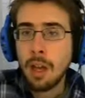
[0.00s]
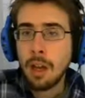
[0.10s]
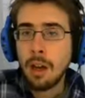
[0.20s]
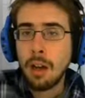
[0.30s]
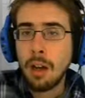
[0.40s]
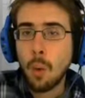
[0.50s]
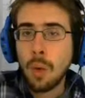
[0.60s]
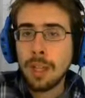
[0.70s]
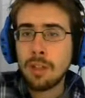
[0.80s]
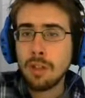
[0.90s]
Eh,
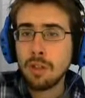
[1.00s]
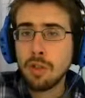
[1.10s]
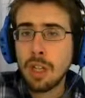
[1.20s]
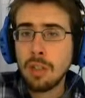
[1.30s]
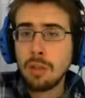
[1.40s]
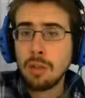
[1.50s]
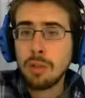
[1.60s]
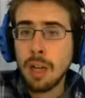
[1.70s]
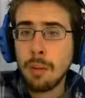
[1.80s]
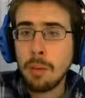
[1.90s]

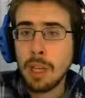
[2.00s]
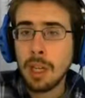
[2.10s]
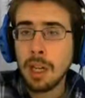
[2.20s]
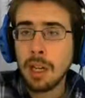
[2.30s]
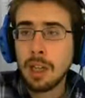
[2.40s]
403.000